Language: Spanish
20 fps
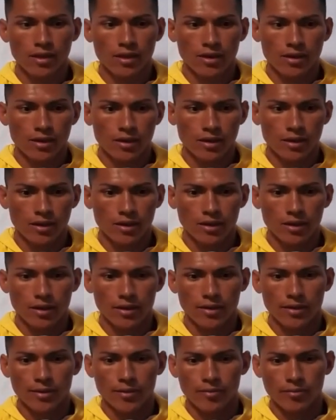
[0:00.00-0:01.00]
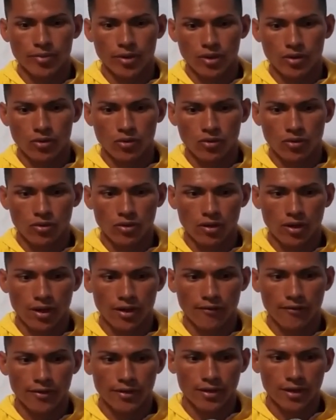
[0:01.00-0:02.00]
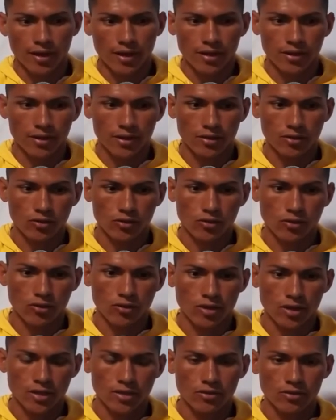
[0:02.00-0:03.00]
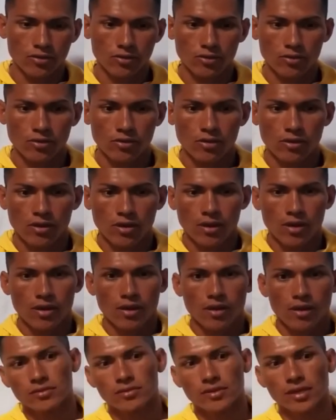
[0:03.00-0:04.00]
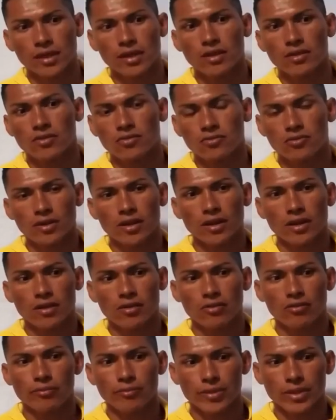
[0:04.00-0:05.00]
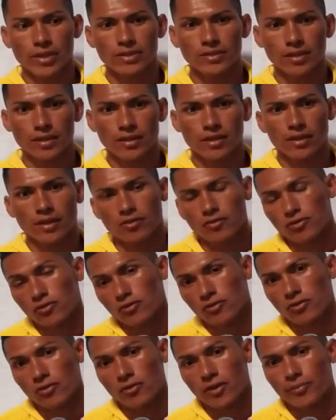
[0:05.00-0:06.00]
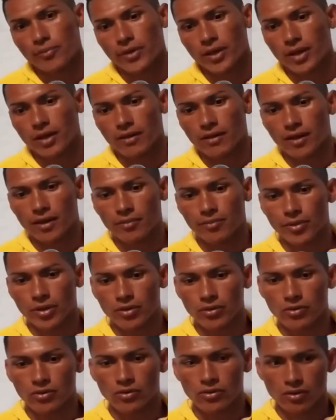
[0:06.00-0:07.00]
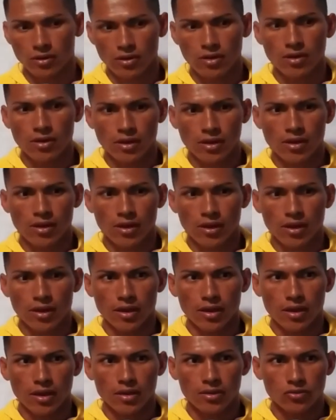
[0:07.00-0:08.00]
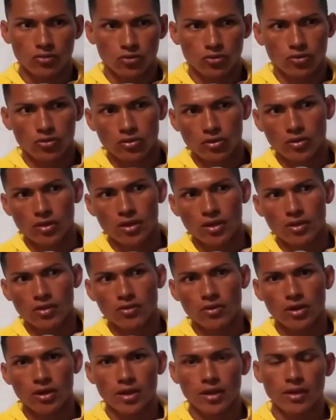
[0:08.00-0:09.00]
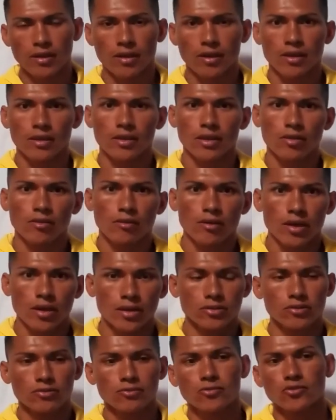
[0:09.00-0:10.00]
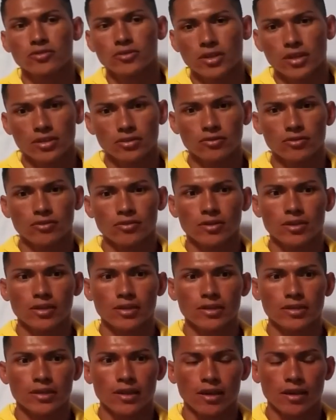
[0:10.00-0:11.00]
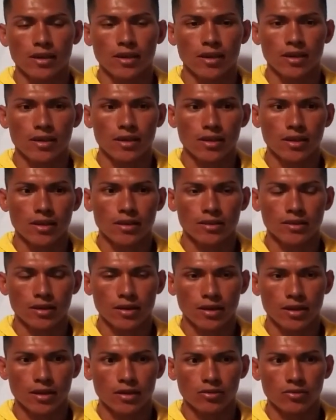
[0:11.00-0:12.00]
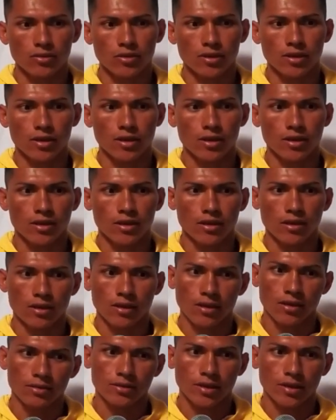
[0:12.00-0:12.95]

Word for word: Eh, pero al final de todo esto sale con una recompensa que uno no lo espera, ¿verdad? Pero es duro y yo le digo a esos muchachos que están allí entrenando de que se